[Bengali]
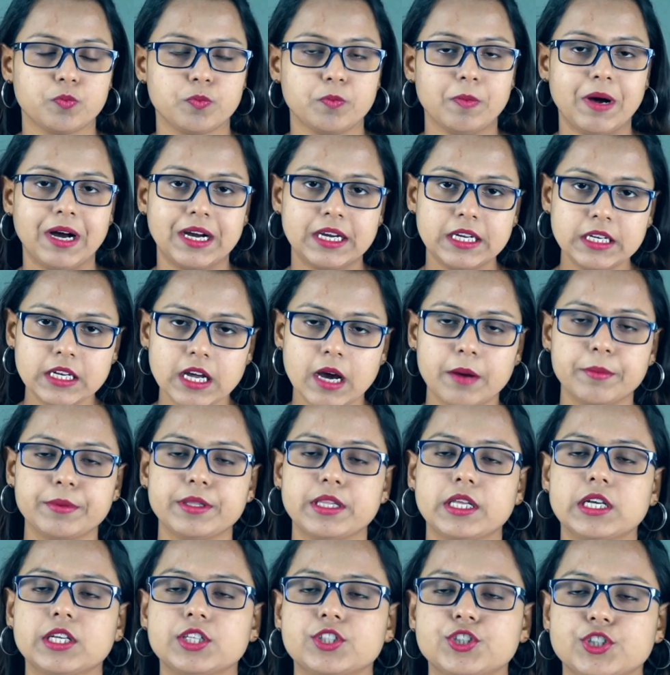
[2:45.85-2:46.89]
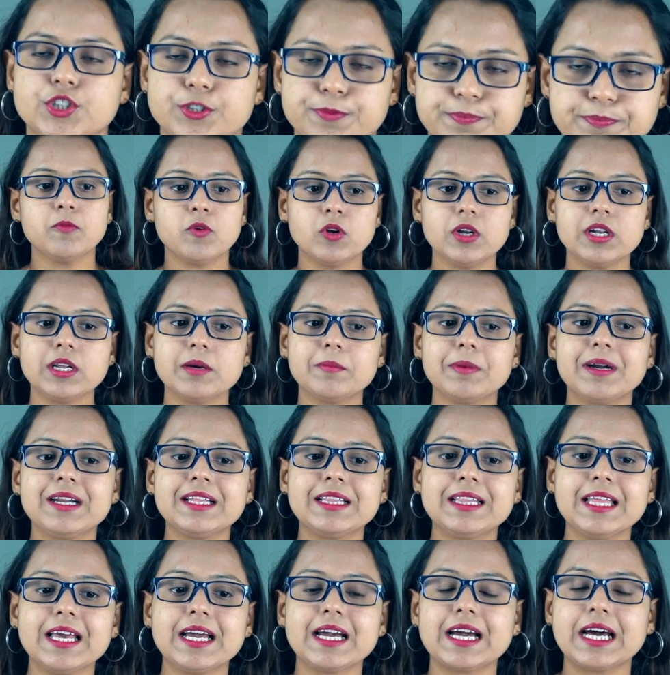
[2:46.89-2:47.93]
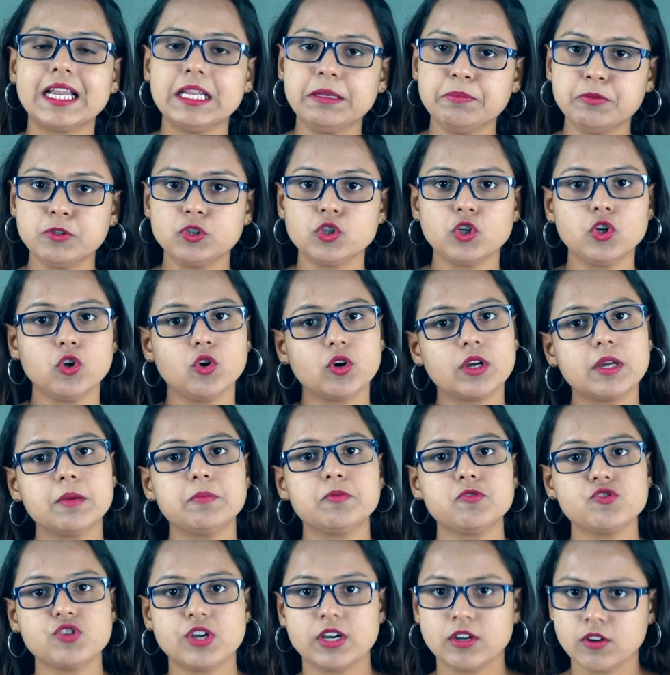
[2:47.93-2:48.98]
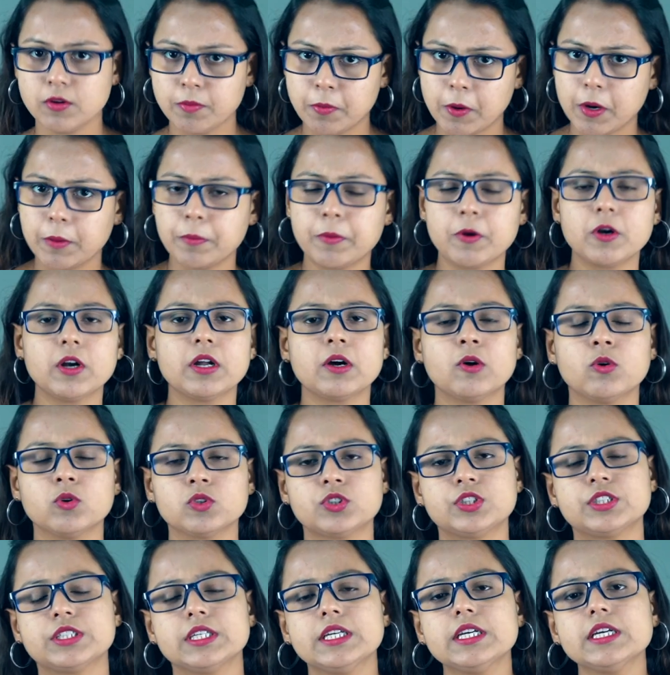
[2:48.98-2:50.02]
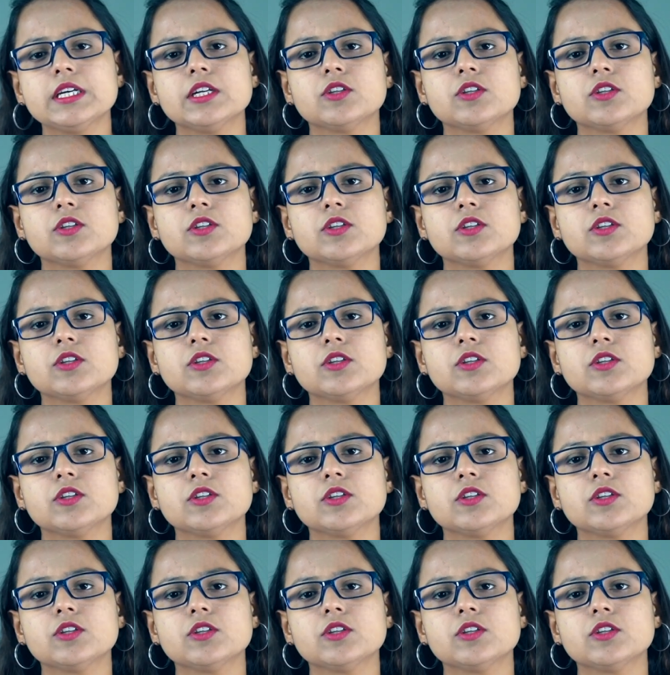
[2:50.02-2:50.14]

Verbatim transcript: বাকিটা আমি দেখছি মল্লিক বাড়িতে কালী পুজো লক্ষ্মী পুজো এগুলো পরপর হচ্ছে